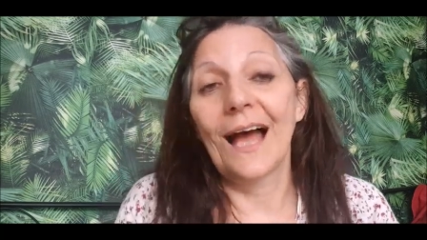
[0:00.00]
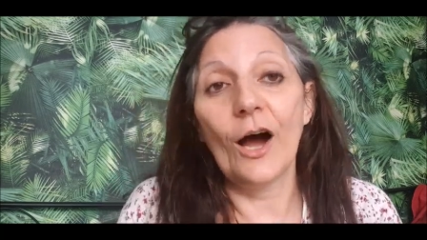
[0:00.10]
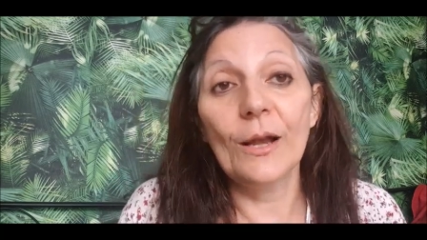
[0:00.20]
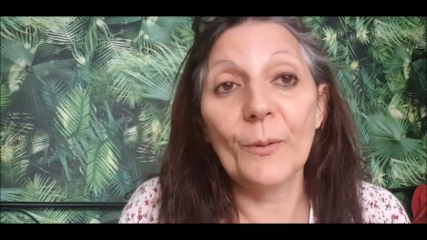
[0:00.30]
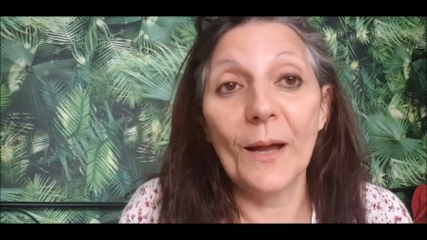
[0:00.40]

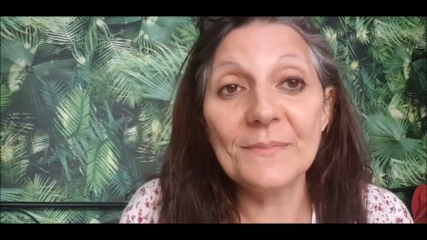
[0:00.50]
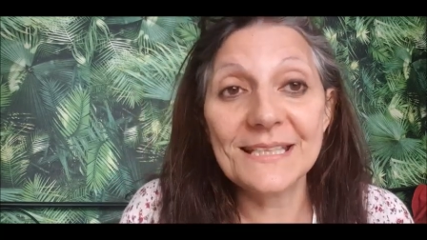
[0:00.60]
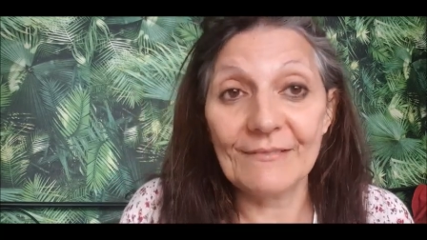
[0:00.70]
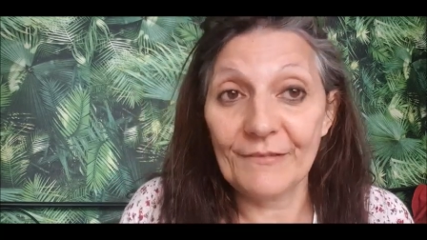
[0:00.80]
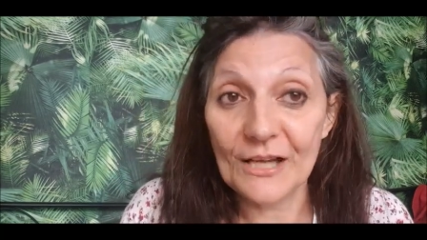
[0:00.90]
Alors le problème,
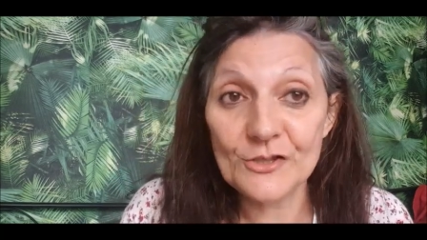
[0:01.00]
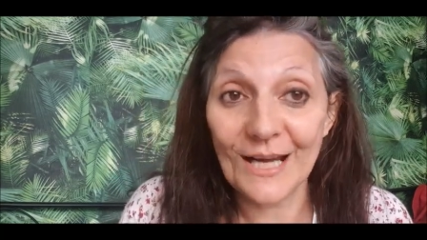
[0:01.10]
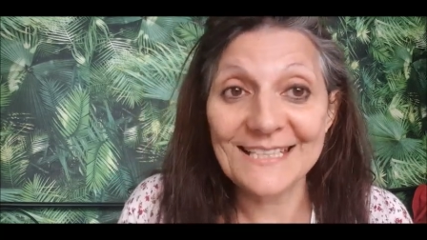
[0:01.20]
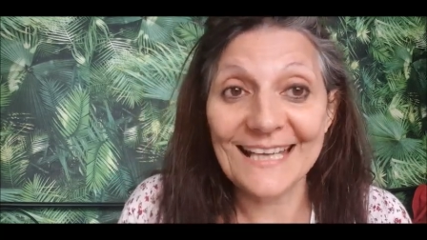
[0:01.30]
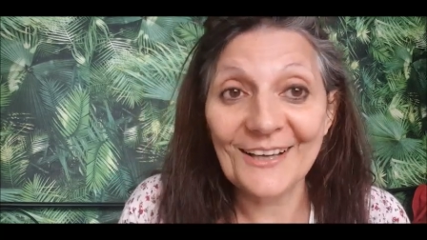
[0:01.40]
c'est qu'il va falloir que je
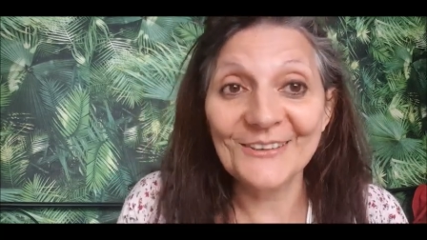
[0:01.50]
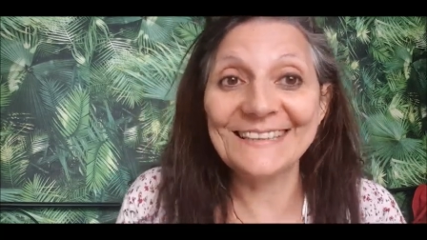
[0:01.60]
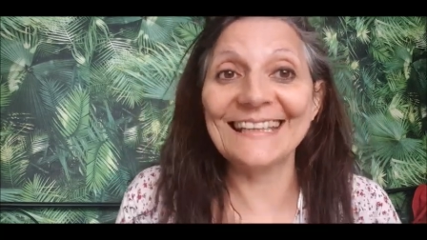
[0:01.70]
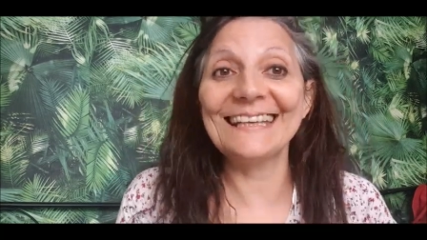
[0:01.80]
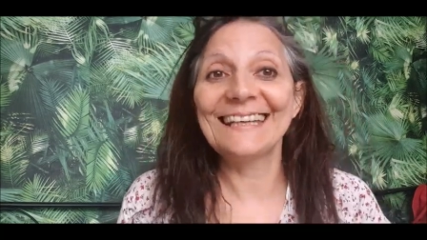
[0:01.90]
reste à
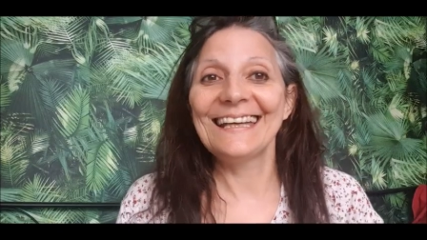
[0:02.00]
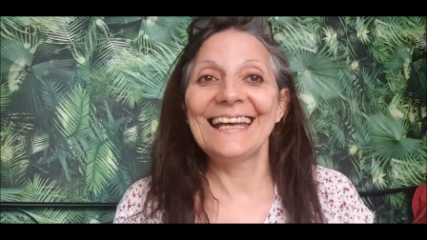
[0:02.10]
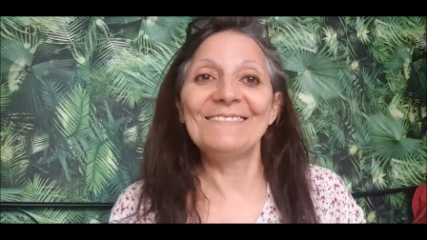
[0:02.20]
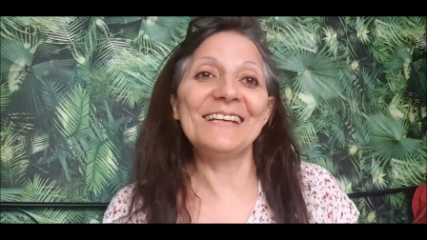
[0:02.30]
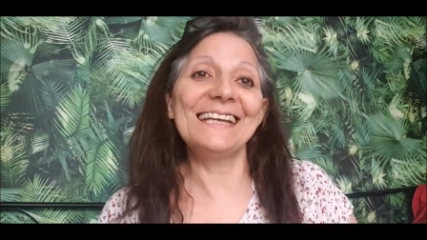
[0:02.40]
côté,
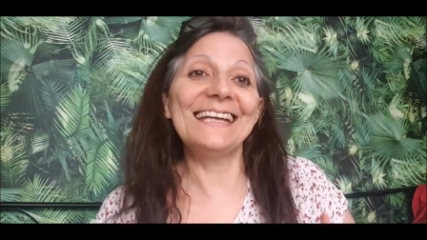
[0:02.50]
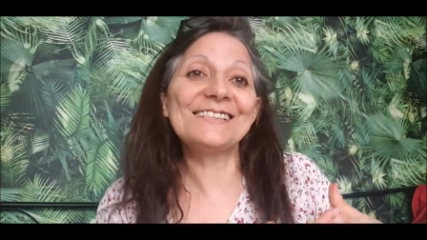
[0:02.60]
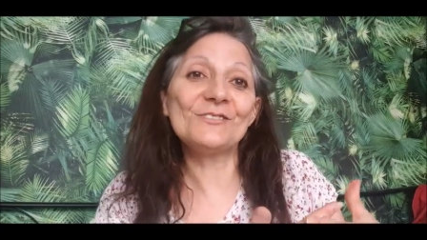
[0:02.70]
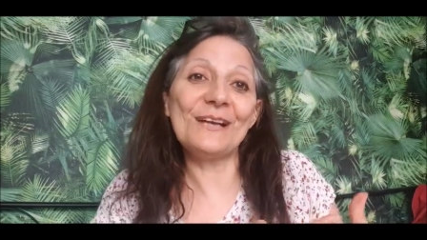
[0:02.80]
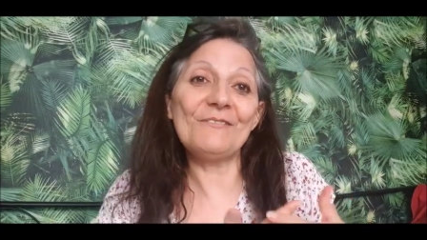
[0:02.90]
mais il est
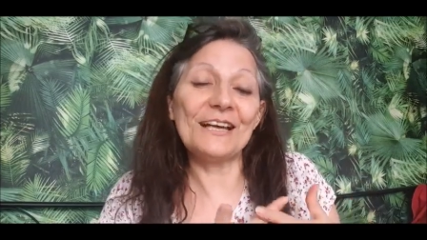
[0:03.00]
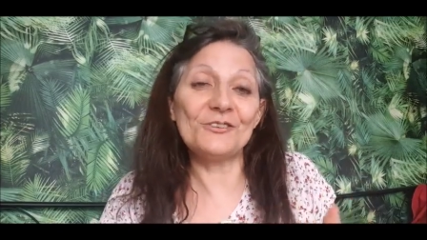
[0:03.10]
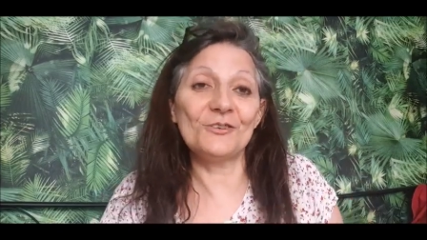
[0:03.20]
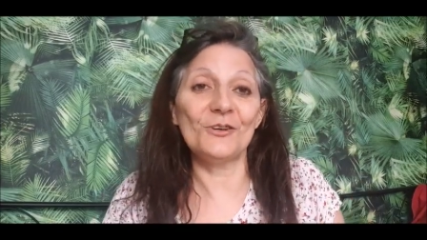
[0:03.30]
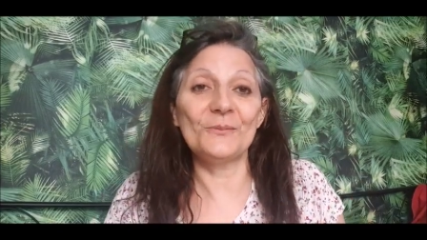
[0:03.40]
sous la
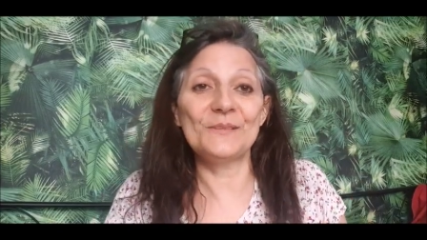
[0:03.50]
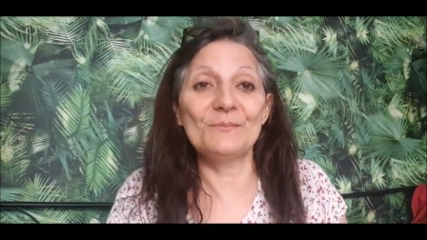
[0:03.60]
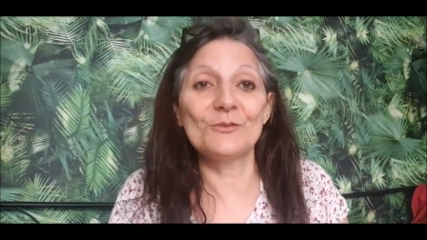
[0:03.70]
voiture, le petit